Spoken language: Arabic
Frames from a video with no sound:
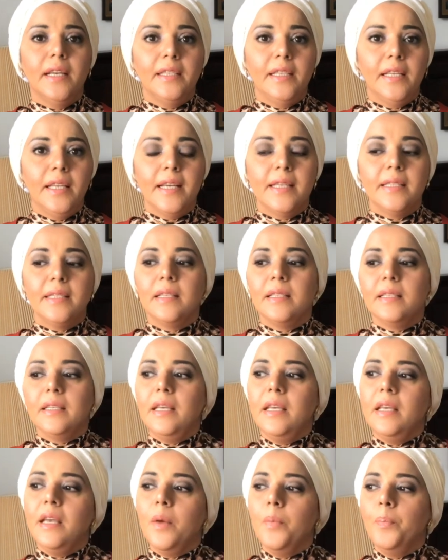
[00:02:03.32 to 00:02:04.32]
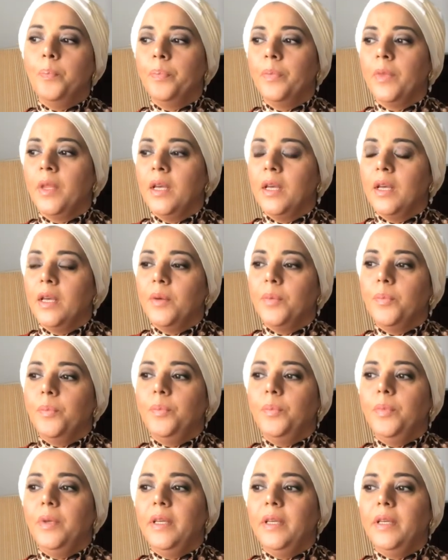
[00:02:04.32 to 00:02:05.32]
الأساسية
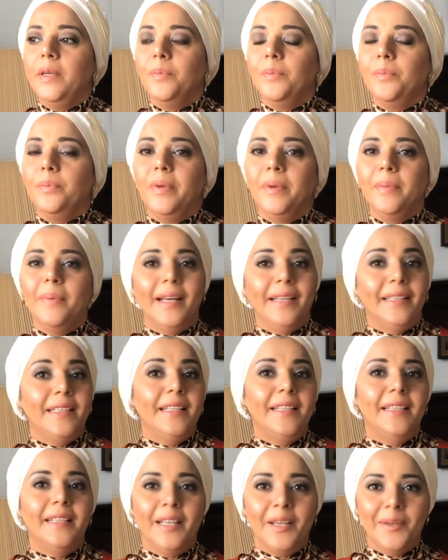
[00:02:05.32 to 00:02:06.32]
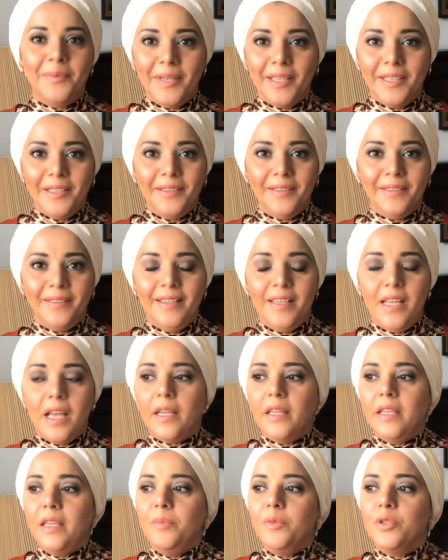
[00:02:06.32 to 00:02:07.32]
ببغدادة كمان
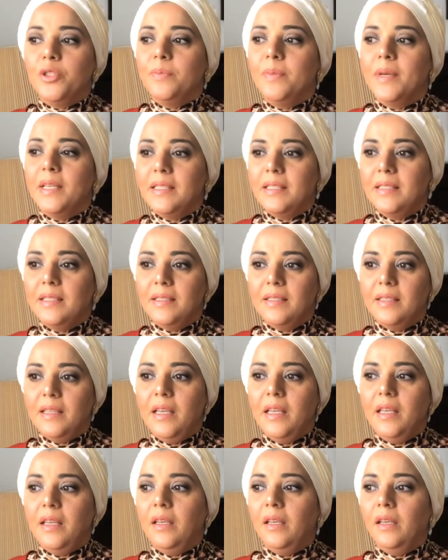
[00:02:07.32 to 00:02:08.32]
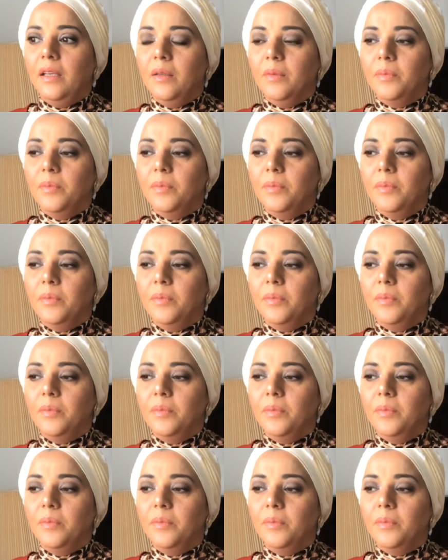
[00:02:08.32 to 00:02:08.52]
يعني مش بس آه،